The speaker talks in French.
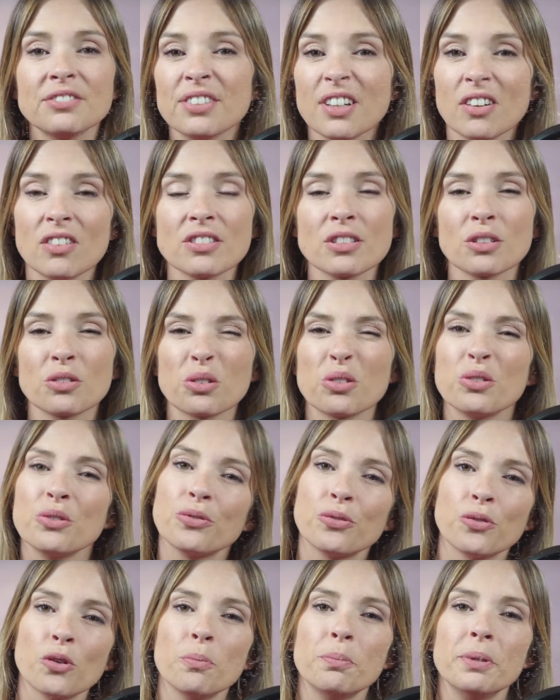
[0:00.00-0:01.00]
différence entre
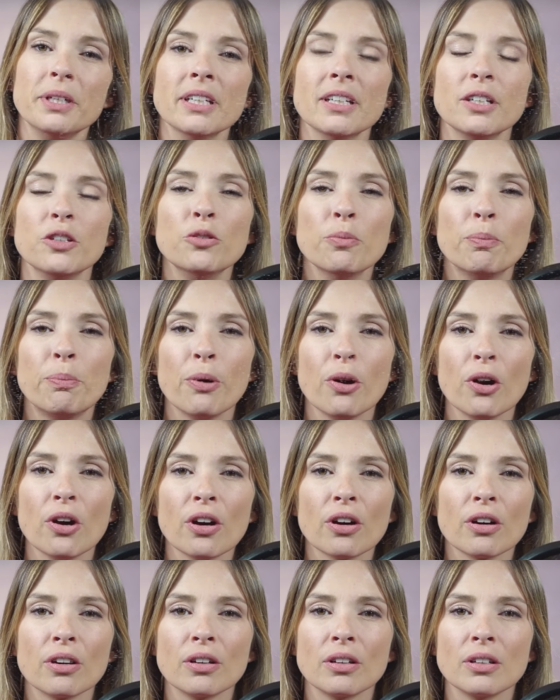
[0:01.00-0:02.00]
une phobie et une
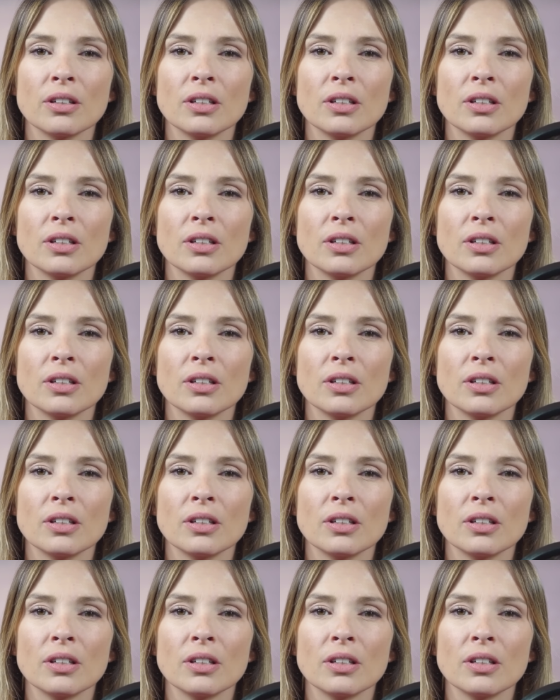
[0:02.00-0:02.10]
peur